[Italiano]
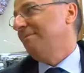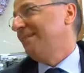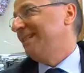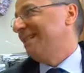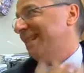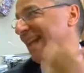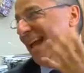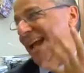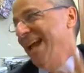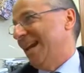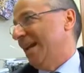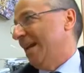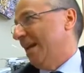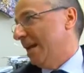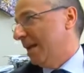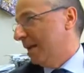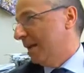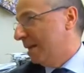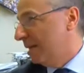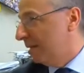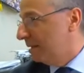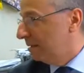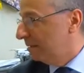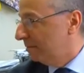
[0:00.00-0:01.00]
serie.
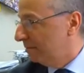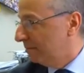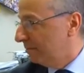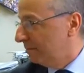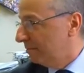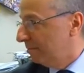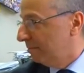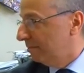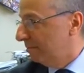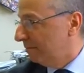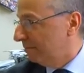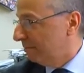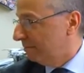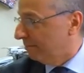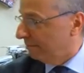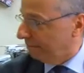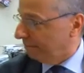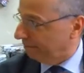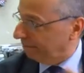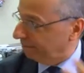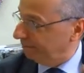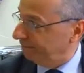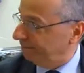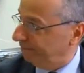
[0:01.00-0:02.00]

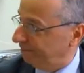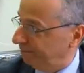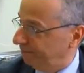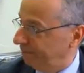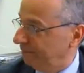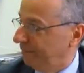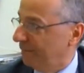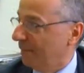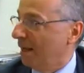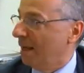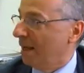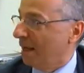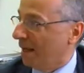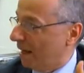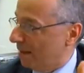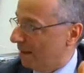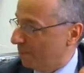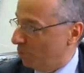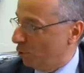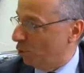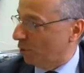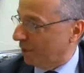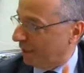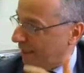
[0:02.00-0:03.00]
Mm?
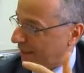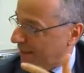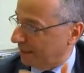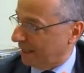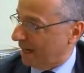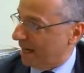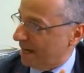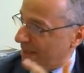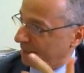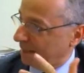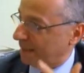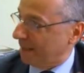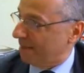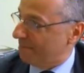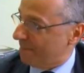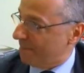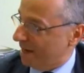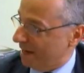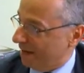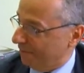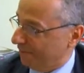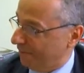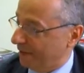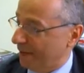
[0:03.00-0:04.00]
Camorra, Ndrangheta e
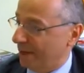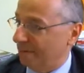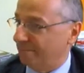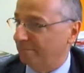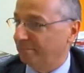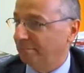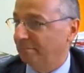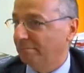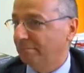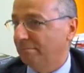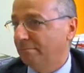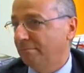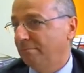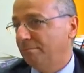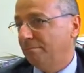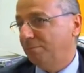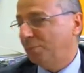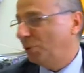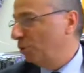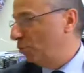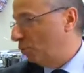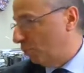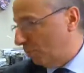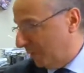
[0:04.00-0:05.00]
Mafia,
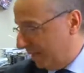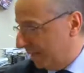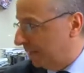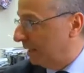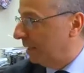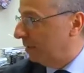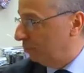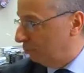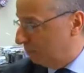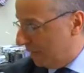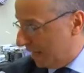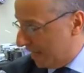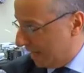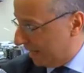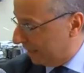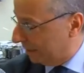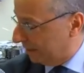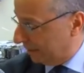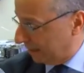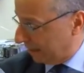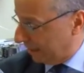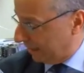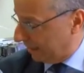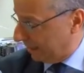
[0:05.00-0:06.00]
più qualche
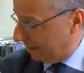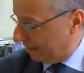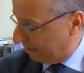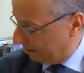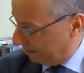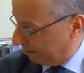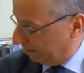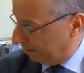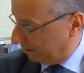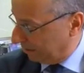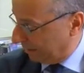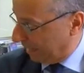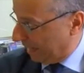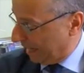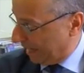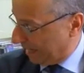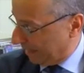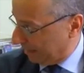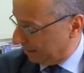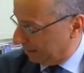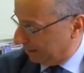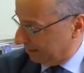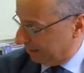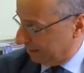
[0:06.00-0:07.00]
d'un'altra che non
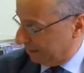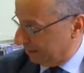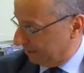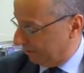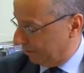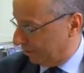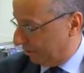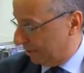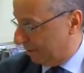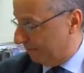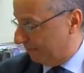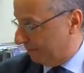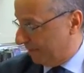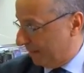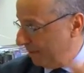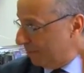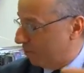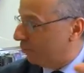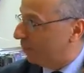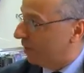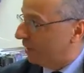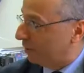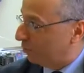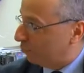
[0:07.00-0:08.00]
scherza, ce
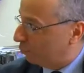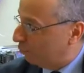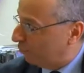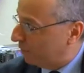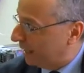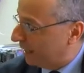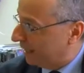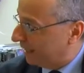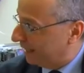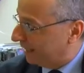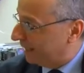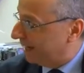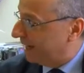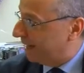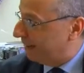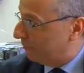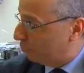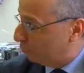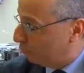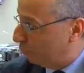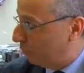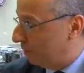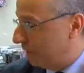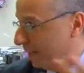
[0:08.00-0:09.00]
n'abbiamo qualcuna anche nelle
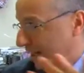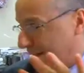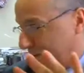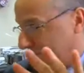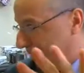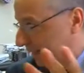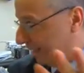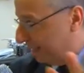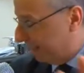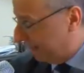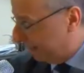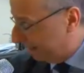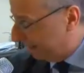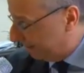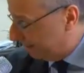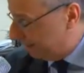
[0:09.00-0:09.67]
Puglie, quindi